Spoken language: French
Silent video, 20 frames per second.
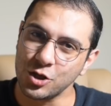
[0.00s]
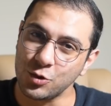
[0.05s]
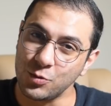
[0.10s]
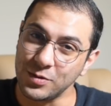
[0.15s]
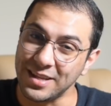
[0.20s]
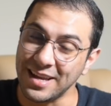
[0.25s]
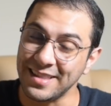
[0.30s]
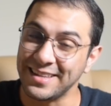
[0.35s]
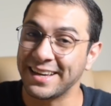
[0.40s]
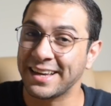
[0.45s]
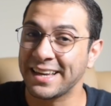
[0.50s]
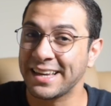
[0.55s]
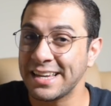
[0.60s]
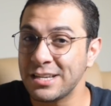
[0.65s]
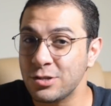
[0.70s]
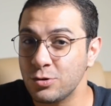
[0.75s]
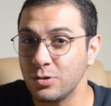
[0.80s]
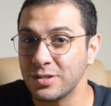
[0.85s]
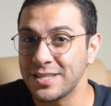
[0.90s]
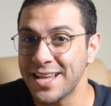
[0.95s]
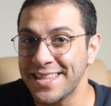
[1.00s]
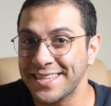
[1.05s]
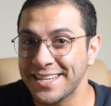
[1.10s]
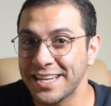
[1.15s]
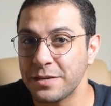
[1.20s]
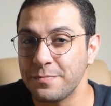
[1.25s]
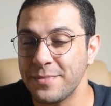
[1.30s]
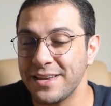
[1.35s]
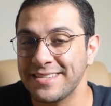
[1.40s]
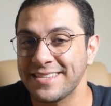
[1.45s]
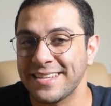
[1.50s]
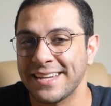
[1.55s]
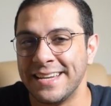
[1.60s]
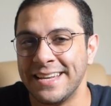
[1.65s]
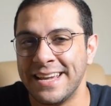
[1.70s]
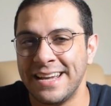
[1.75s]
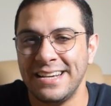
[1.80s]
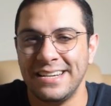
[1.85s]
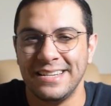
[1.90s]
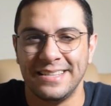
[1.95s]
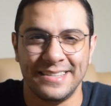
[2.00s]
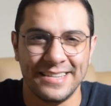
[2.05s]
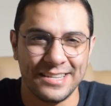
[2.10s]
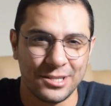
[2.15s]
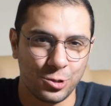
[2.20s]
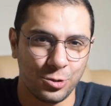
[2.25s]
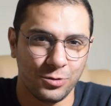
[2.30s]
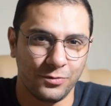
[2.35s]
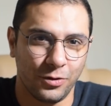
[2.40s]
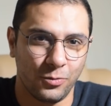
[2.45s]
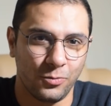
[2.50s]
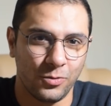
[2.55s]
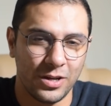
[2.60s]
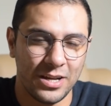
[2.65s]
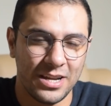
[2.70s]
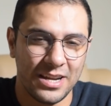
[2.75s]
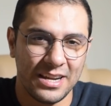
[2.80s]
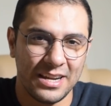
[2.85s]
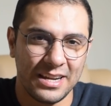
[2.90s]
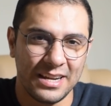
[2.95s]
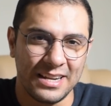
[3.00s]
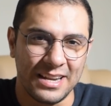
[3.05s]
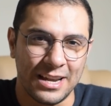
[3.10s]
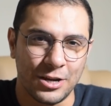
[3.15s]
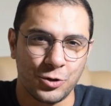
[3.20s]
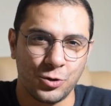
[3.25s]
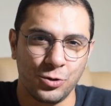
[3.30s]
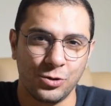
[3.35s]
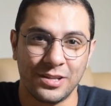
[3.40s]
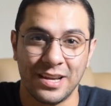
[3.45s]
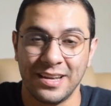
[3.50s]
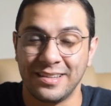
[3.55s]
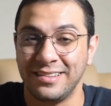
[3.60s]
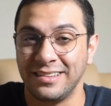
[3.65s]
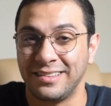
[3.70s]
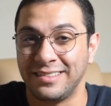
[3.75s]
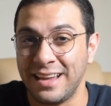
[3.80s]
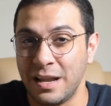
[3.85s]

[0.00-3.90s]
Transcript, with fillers: suite à des résultats trimestriels décevants. La chute a été